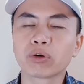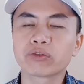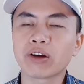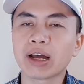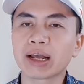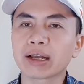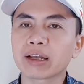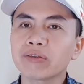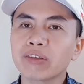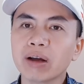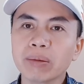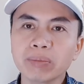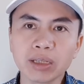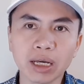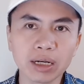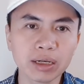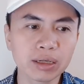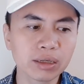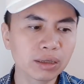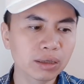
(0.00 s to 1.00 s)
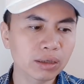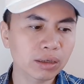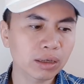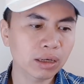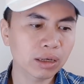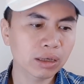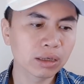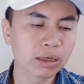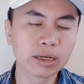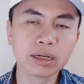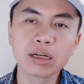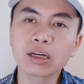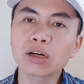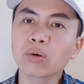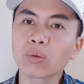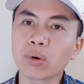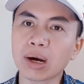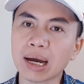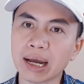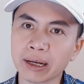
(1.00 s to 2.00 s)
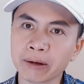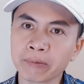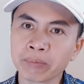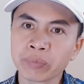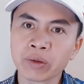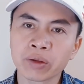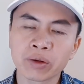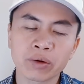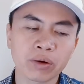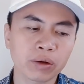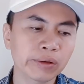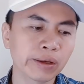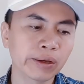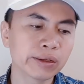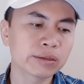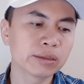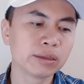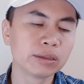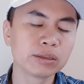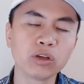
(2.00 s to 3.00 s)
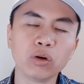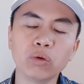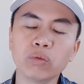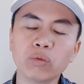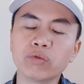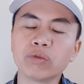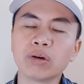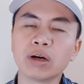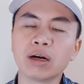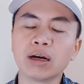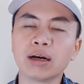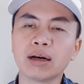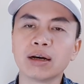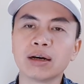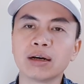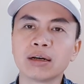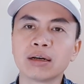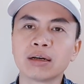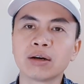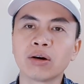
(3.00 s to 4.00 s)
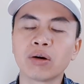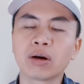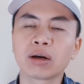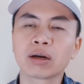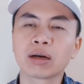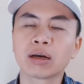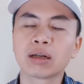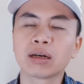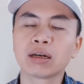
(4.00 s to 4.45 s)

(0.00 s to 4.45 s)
vài cái pháp nhân à, người nước ngoài có thể sử dụng uh,